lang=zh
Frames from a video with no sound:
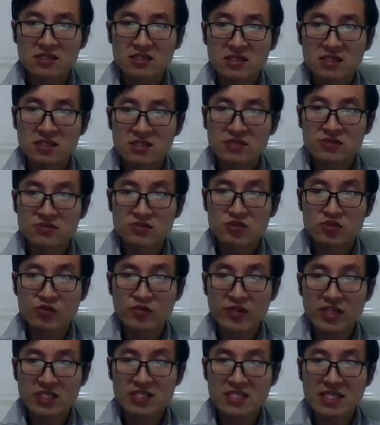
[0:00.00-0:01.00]
就是所谓
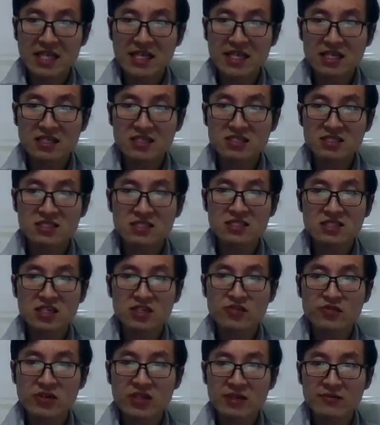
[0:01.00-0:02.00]
的善良的真正的
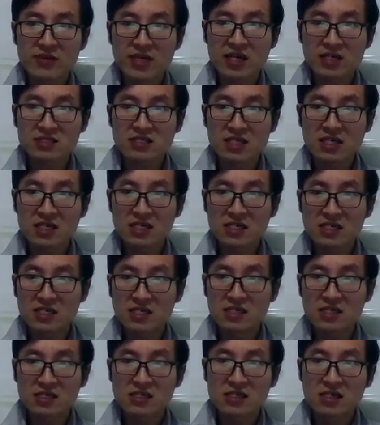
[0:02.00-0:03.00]
对立面。这个恶，
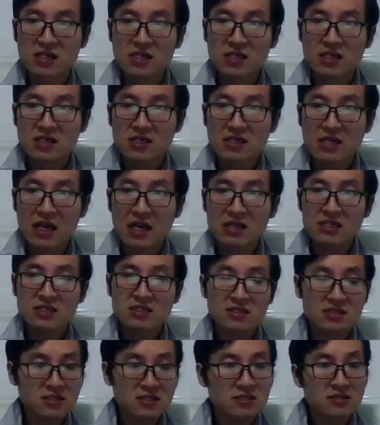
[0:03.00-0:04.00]
它
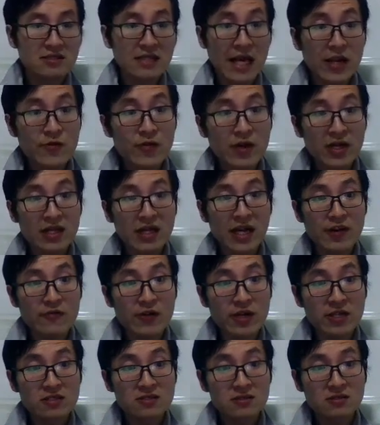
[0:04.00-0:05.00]
来源来
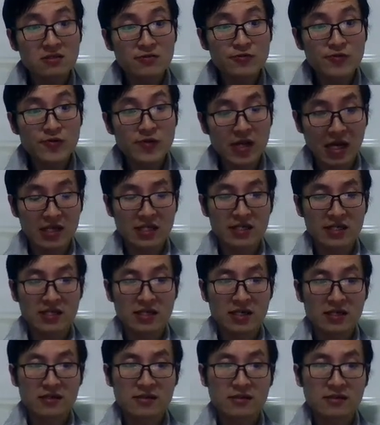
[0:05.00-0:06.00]
源于哪里
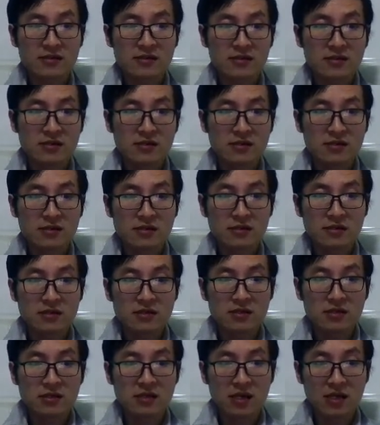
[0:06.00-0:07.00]
呢？
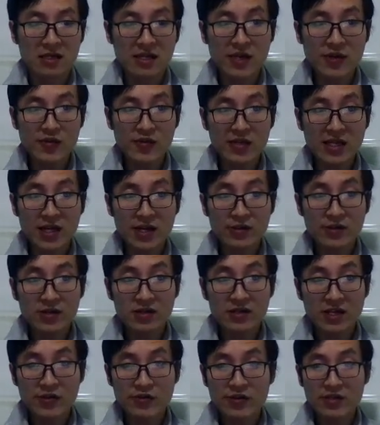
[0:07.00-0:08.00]
啊，来源来
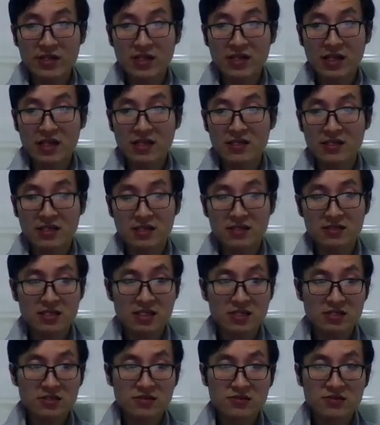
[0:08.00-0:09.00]
来源于哪里呢？这
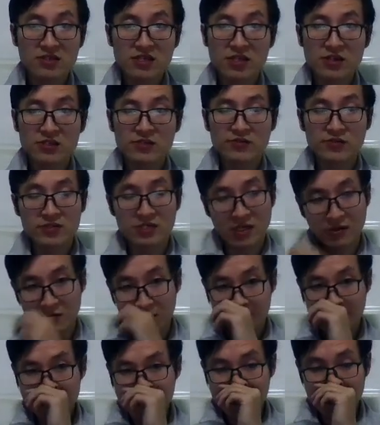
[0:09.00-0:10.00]
个就你要去掌握
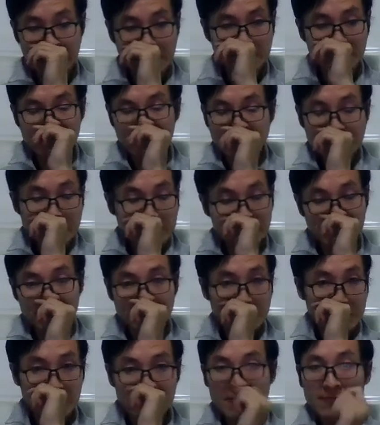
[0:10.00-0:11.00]
一些
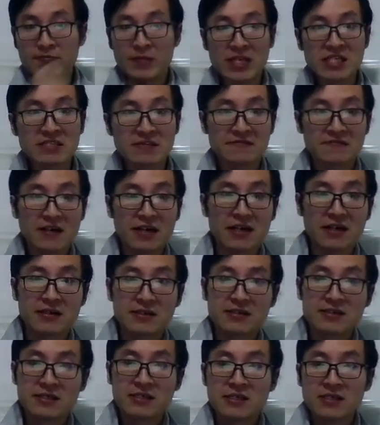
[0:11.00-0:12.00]
辩证法，
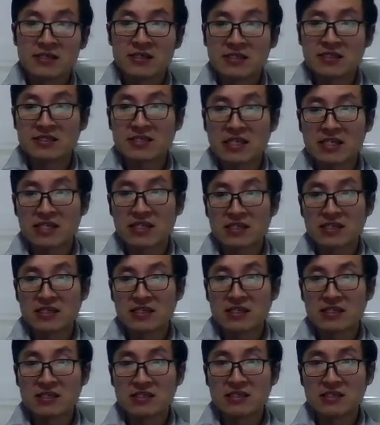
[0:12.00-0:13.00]
你才
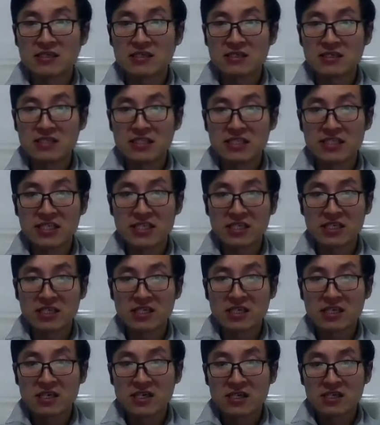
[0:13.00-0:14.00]
能理解。
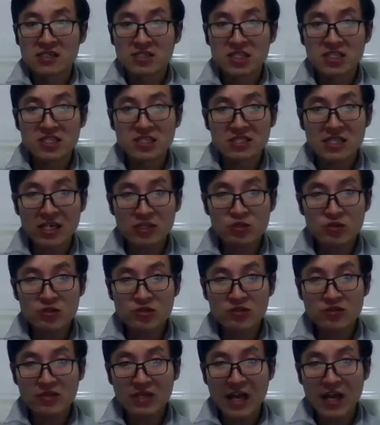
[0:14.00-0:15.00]
其实它最
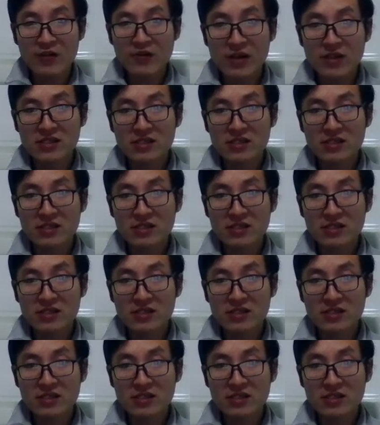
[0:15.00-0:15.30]
终来源